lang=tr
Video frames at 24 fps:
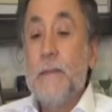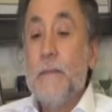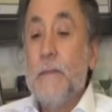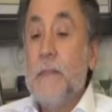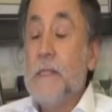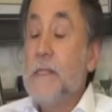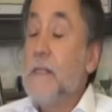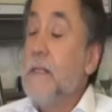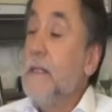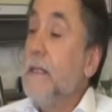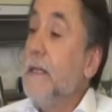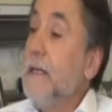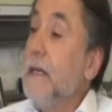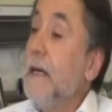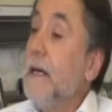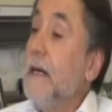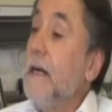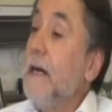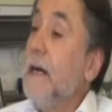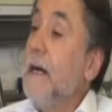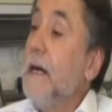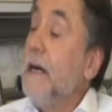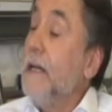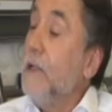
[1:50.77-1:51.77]
biz
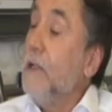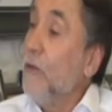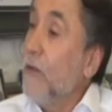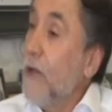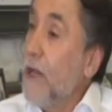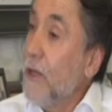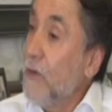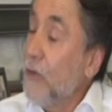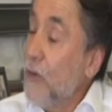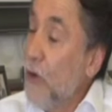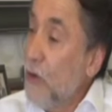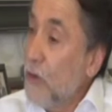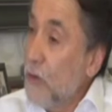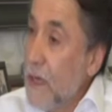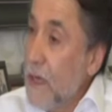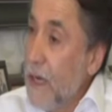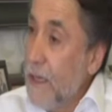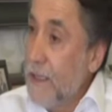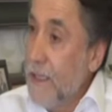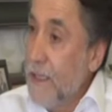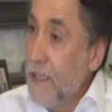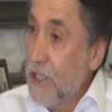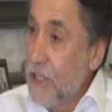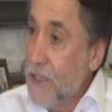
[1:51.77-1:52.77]
aile olarak dört
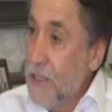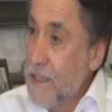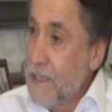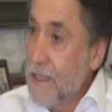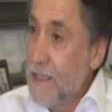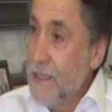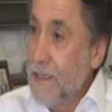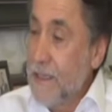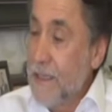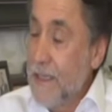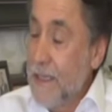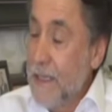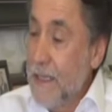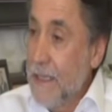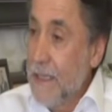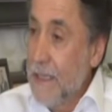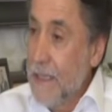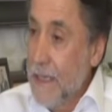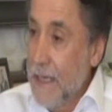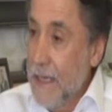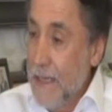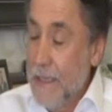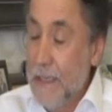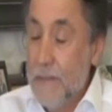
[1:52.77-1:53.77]
kardeşiz
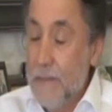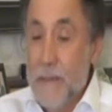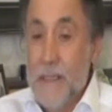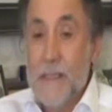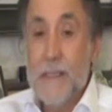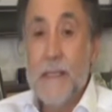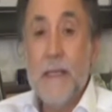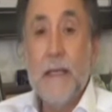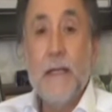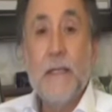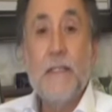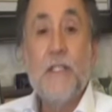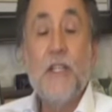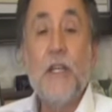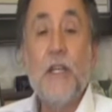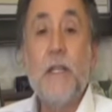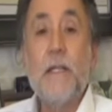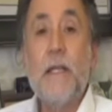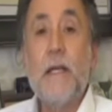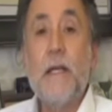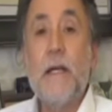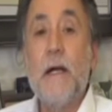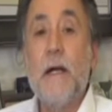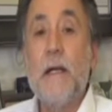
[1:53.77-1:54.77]
kendimiz,
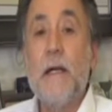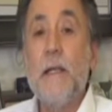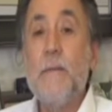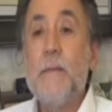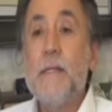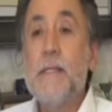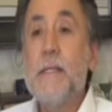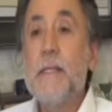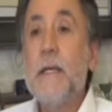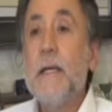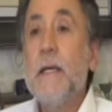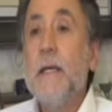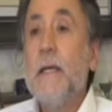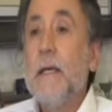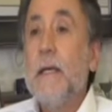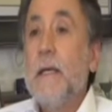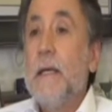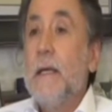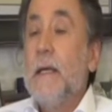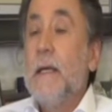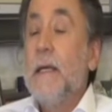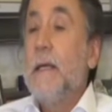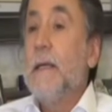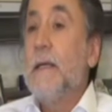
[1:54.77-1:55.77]
çekirdek ailemiz.
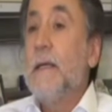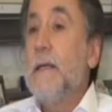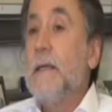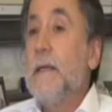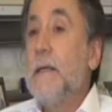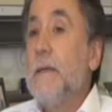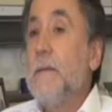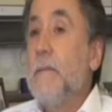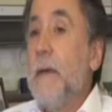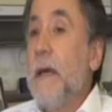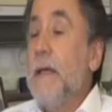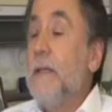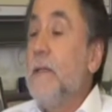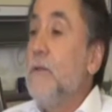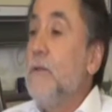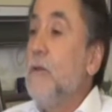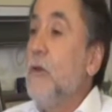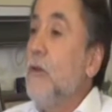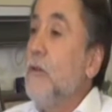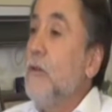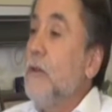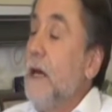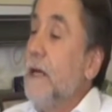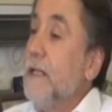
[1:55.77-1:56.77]
Ee, ben
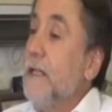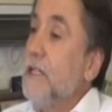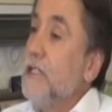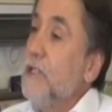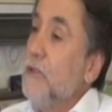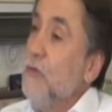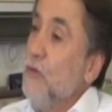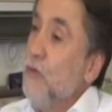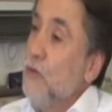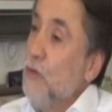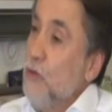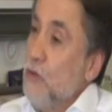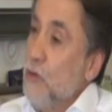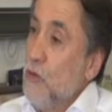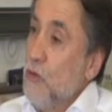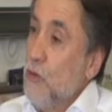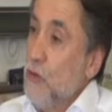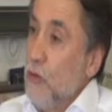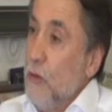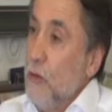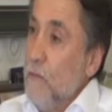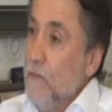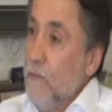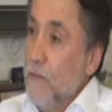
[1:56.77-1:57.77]
dört kardeşin
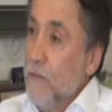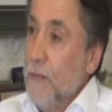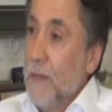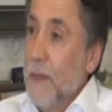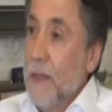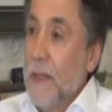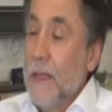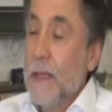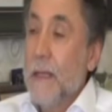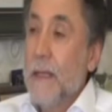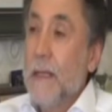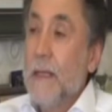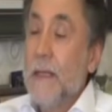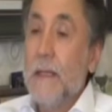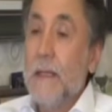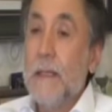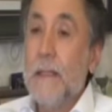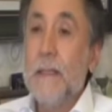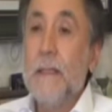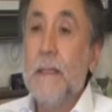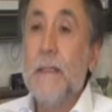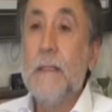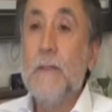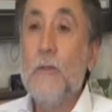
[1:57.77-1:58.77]
üçüncüsüyüm.
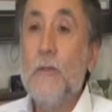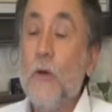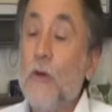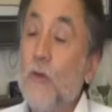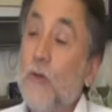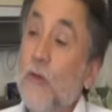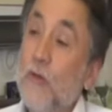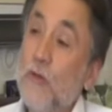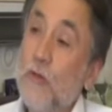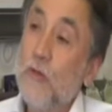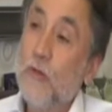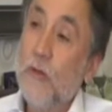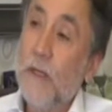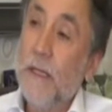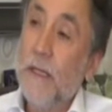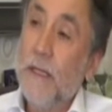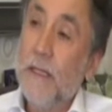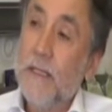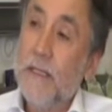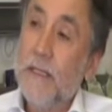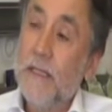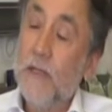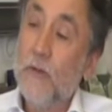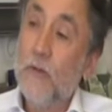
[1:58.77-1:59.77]
Ee, dördüncüsü de
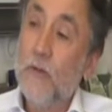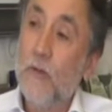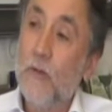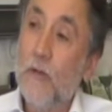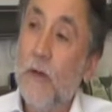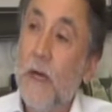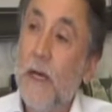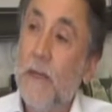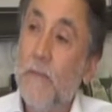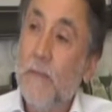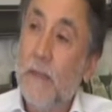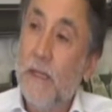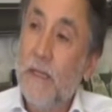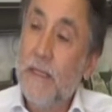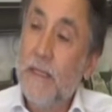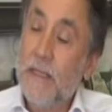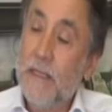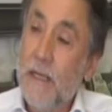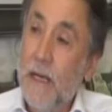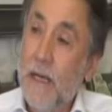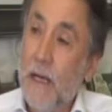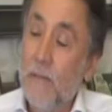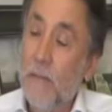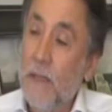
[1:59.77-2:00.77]
işte Turgay,
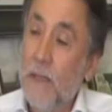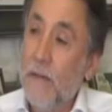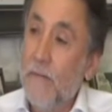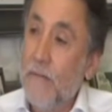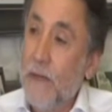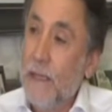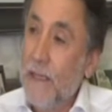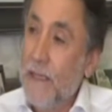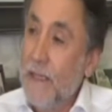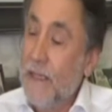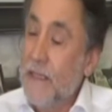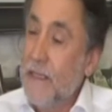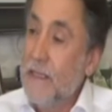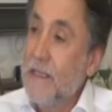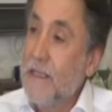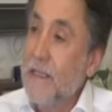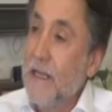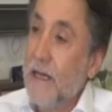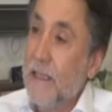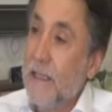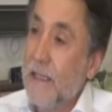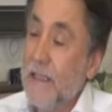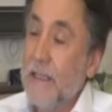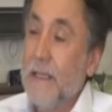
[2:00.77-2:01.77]
birincisi ablam var, ikincisi
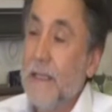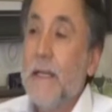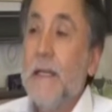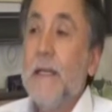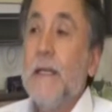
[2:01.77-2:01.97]
Sadık,